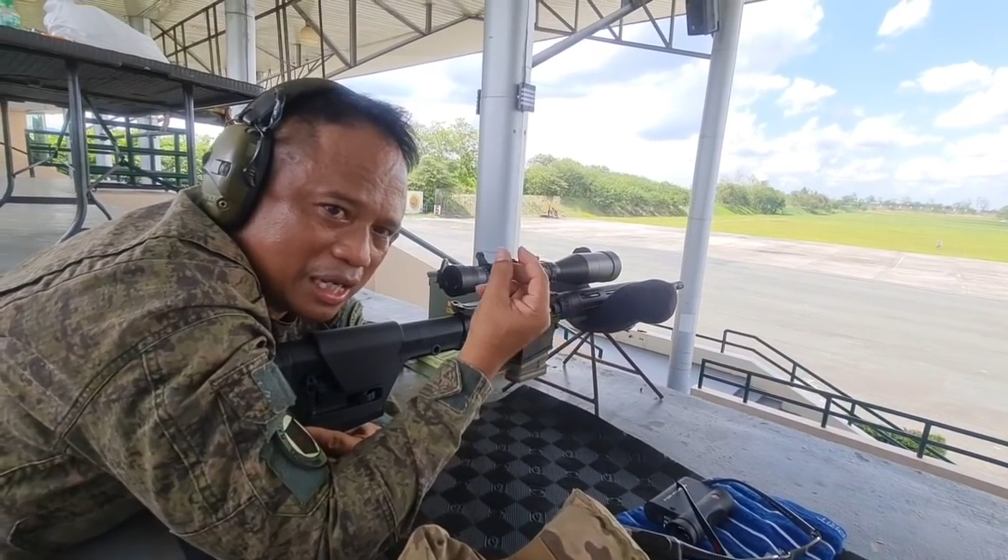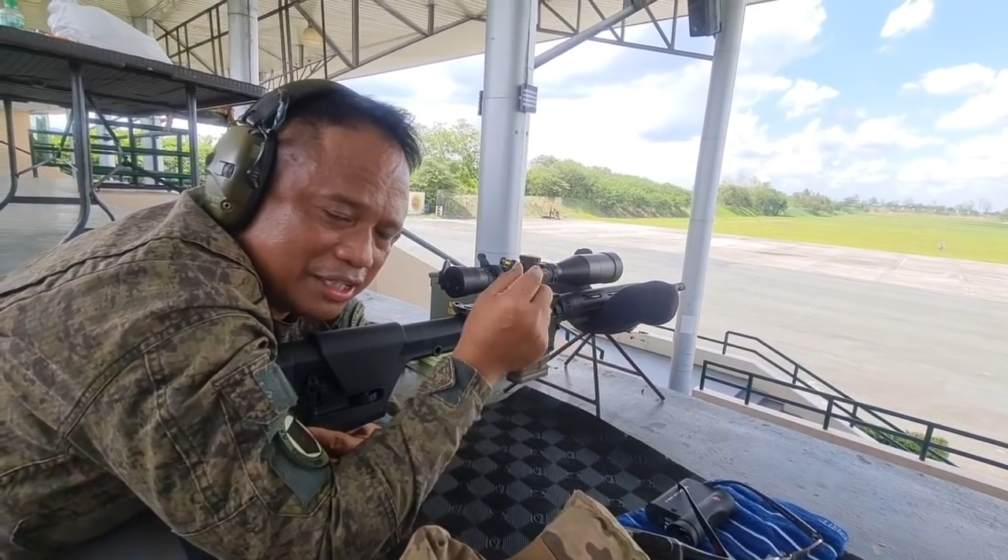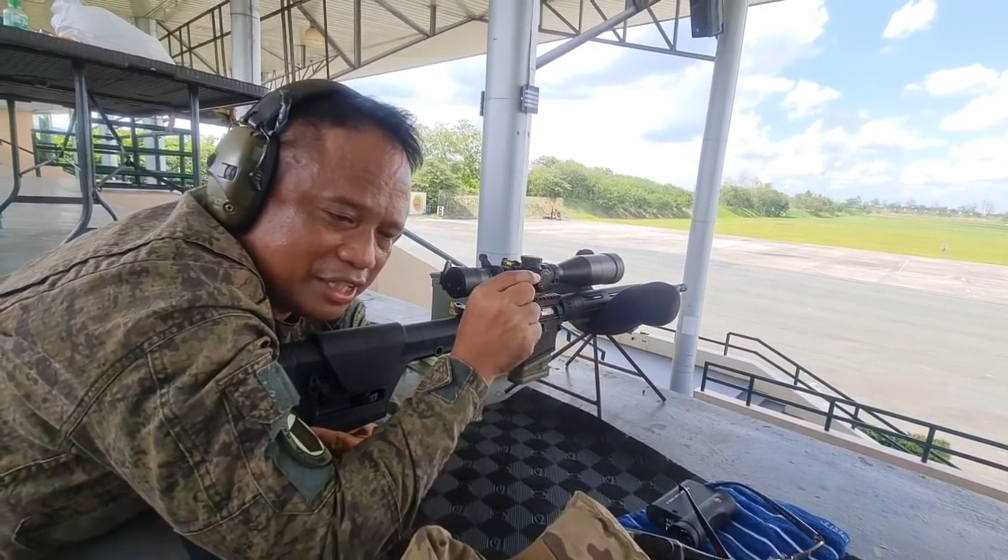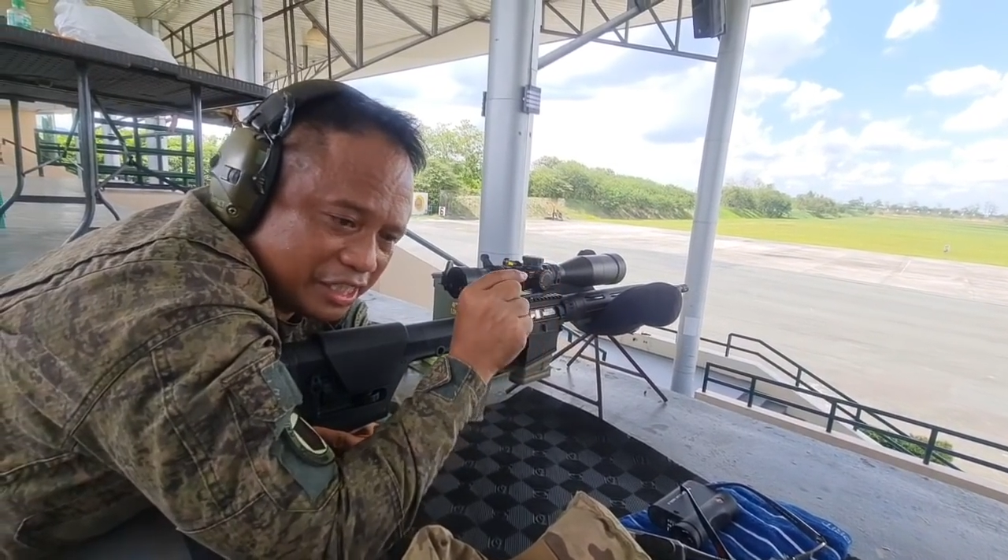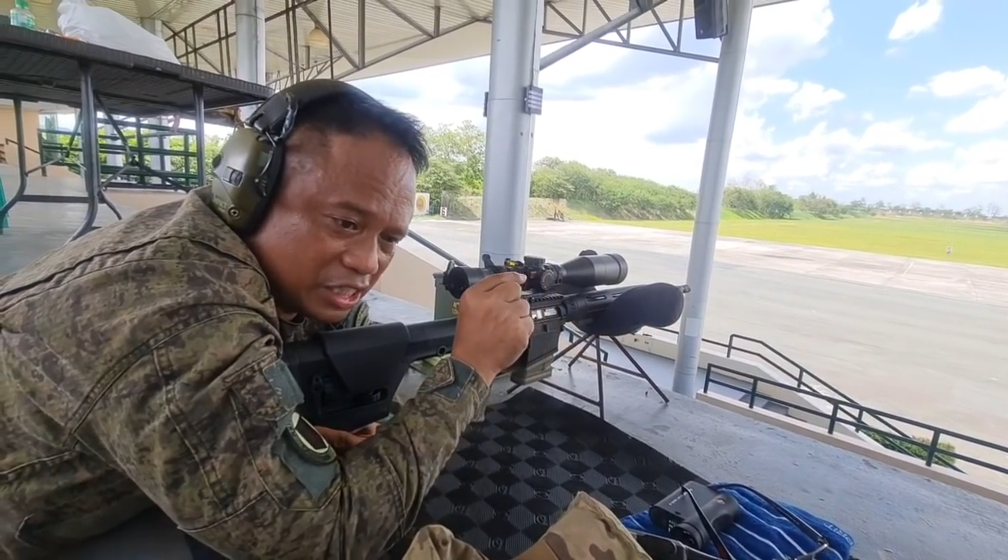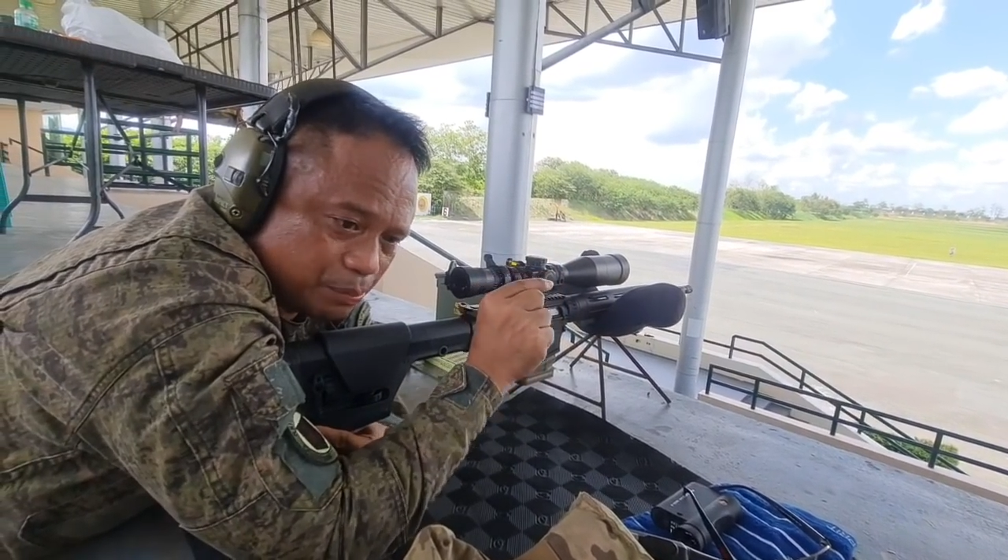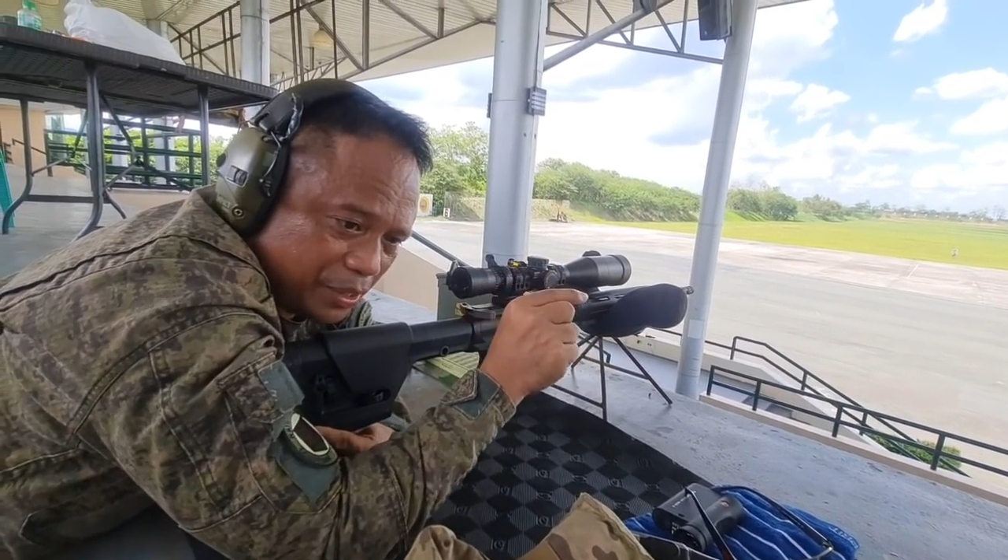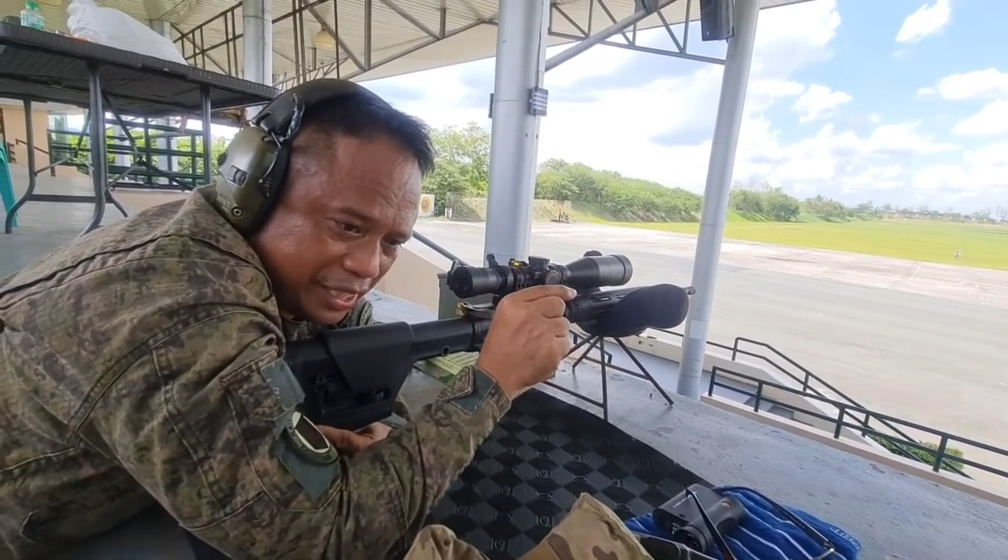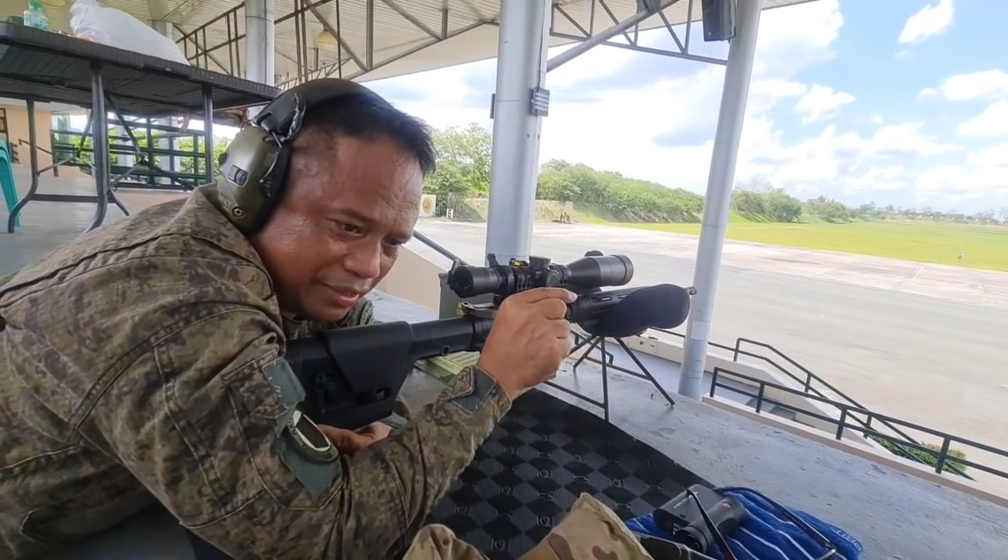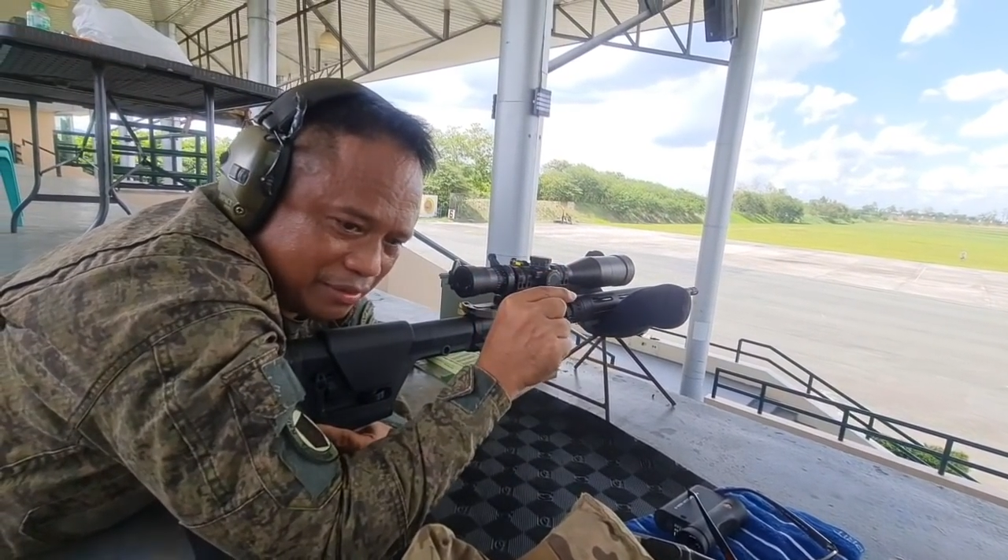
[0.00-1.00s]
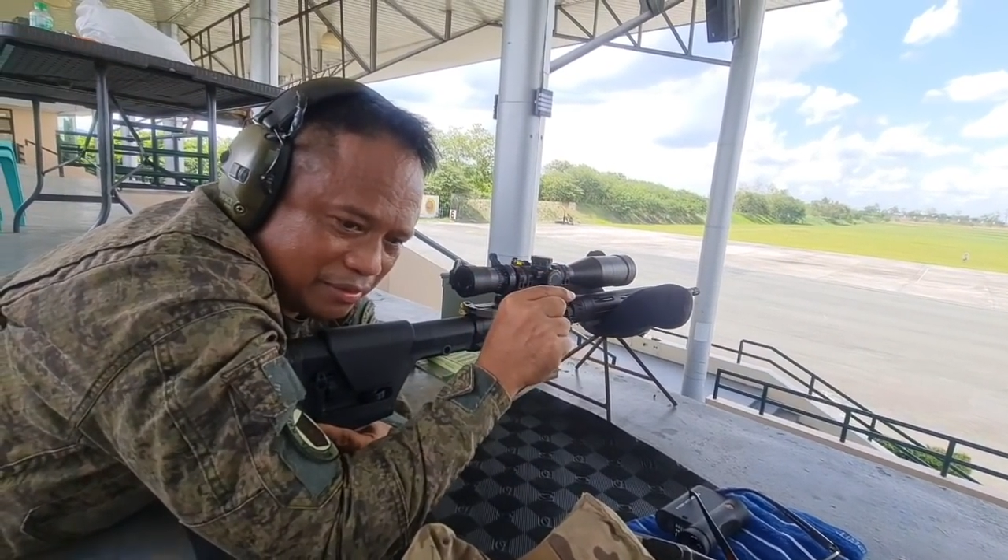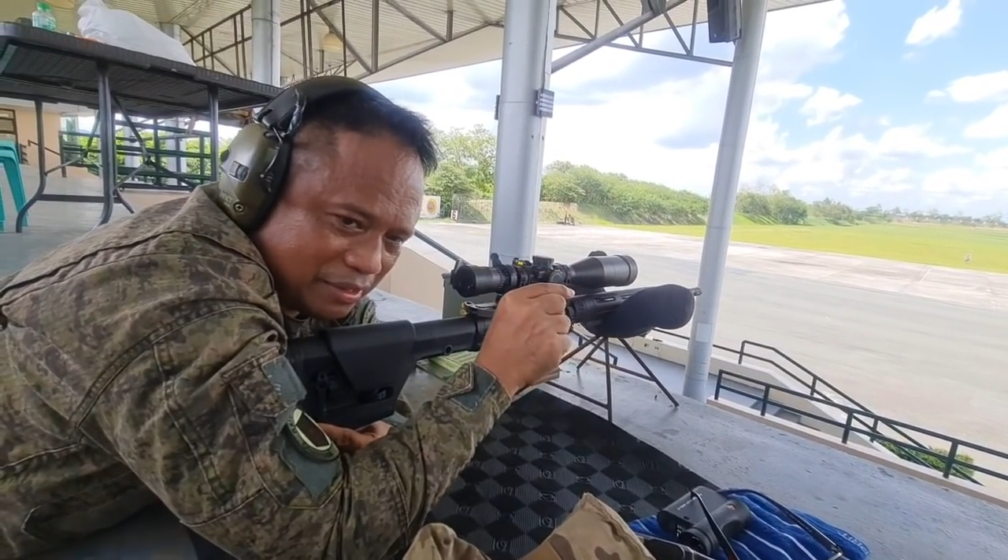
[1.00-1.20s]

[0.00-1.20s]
kanyang spread.